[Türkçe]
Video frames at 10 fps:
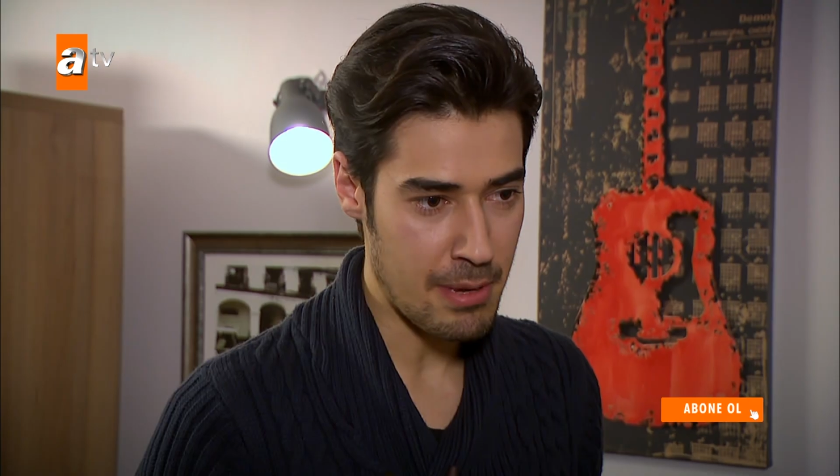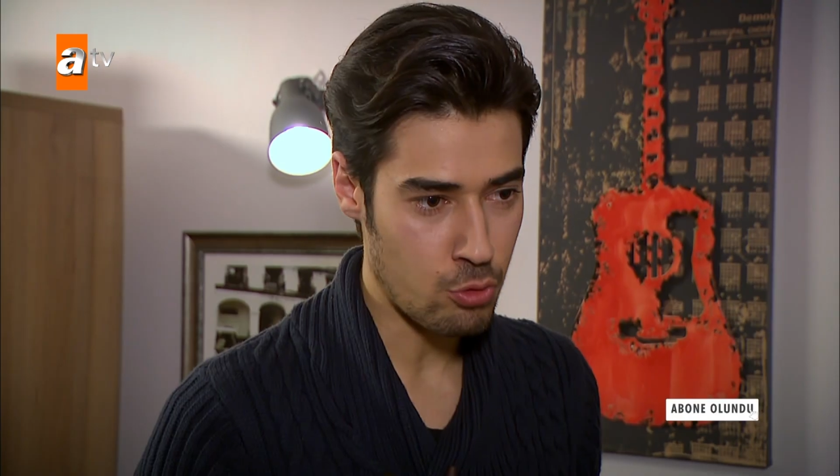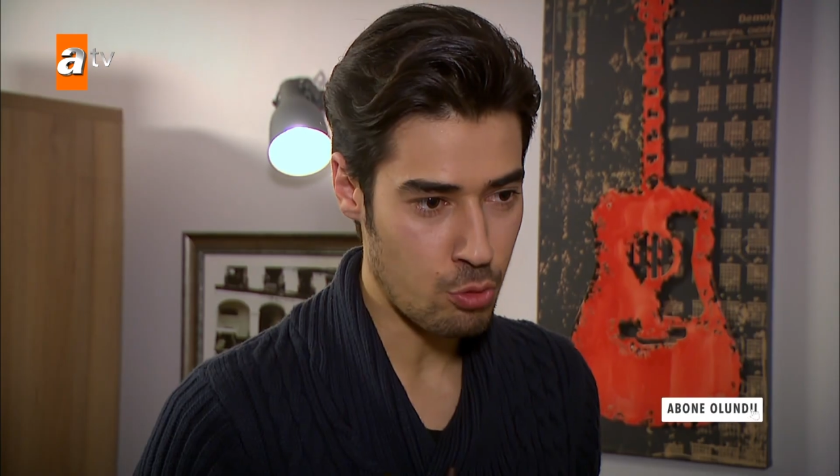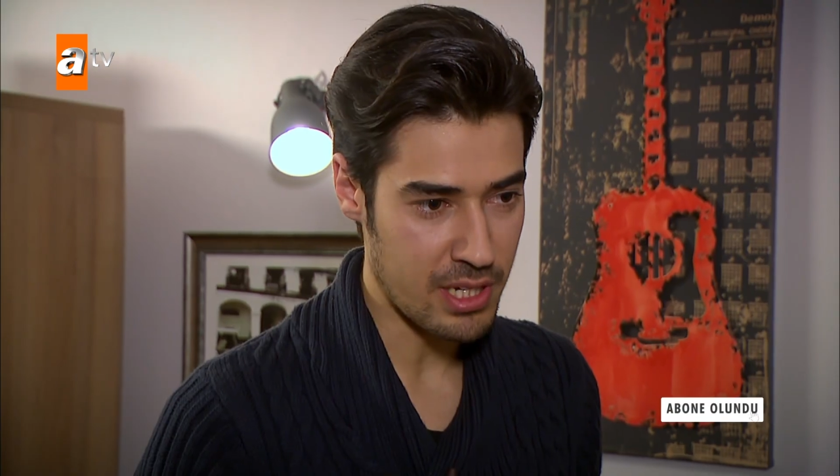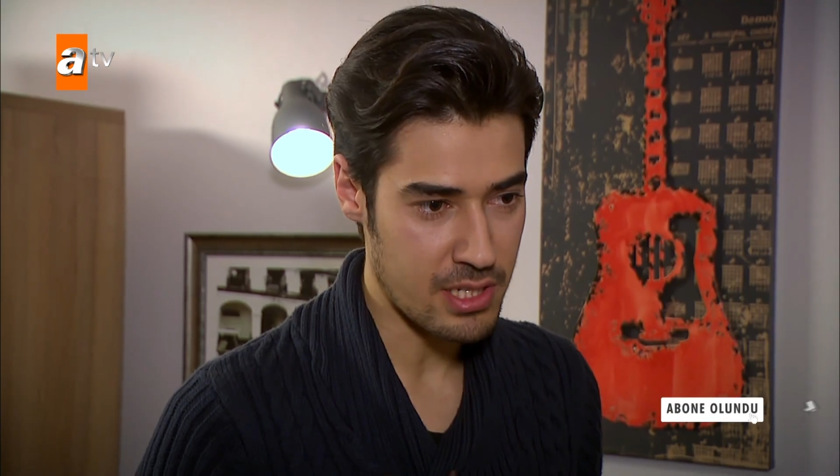bile
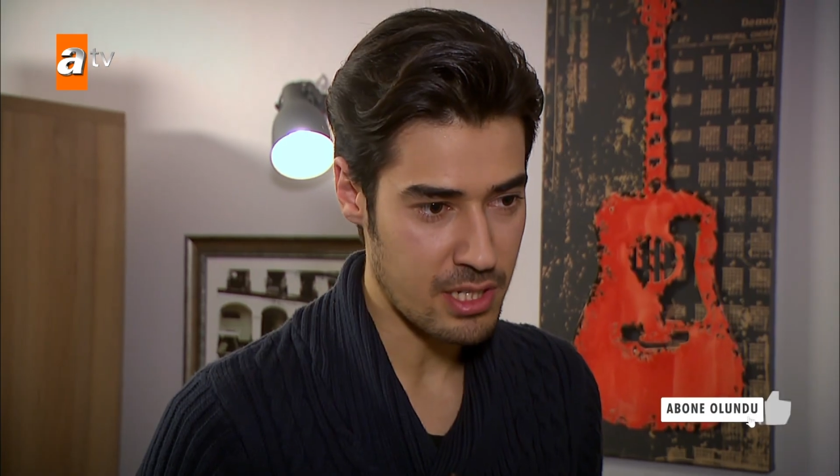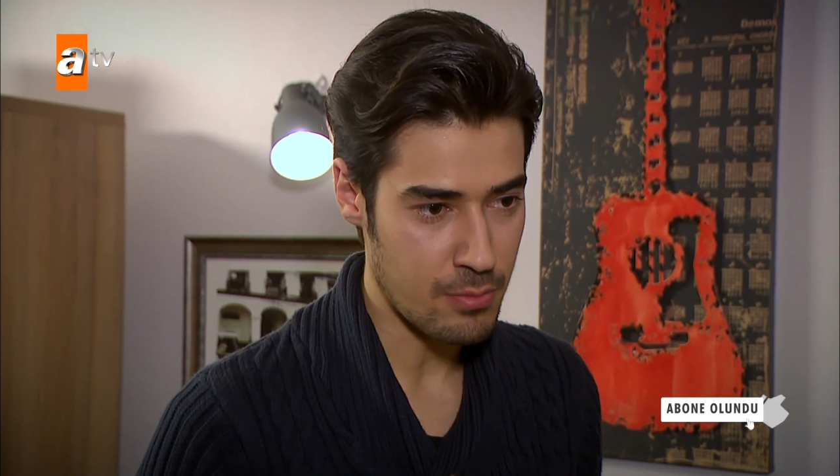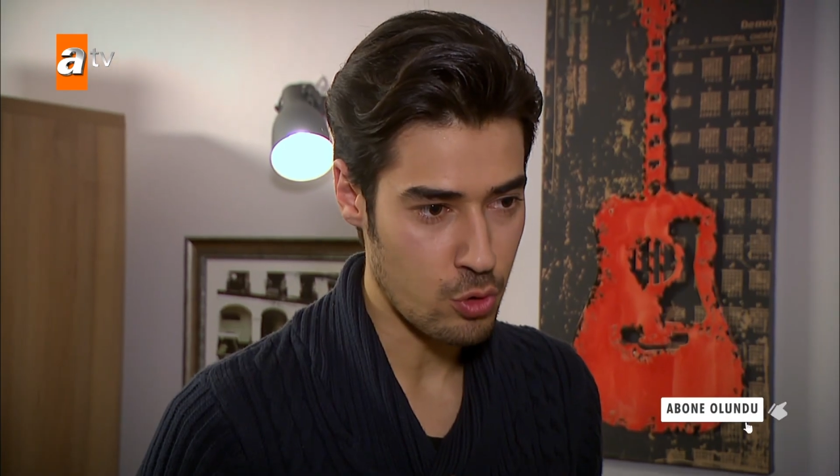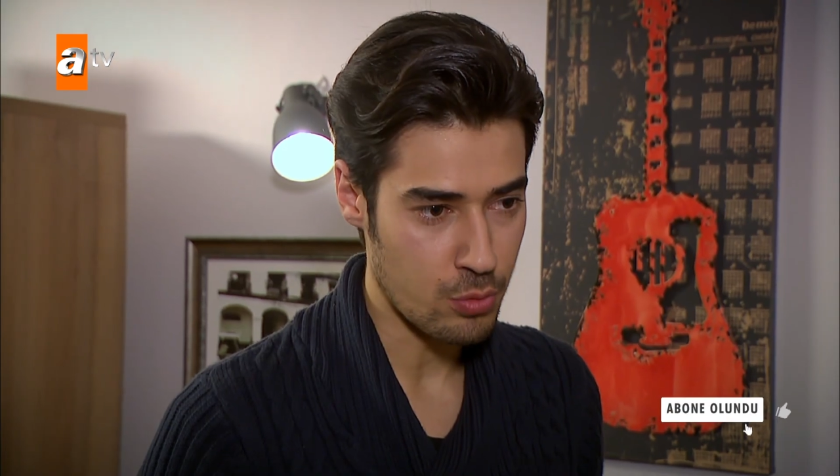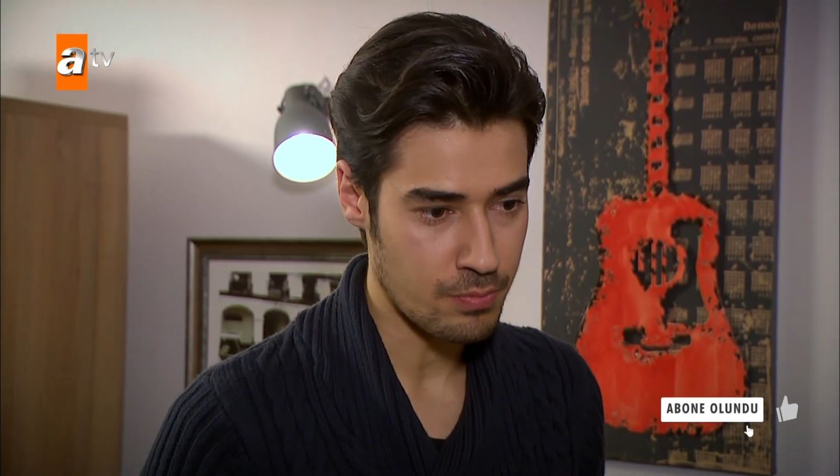duymak
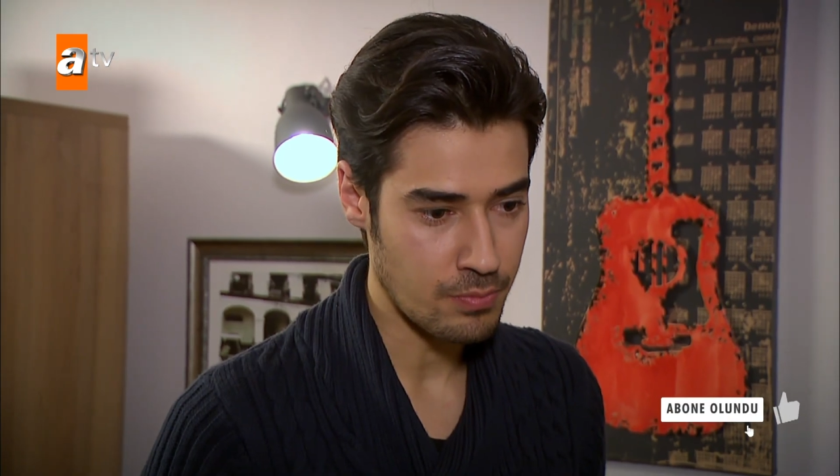istemiyorum.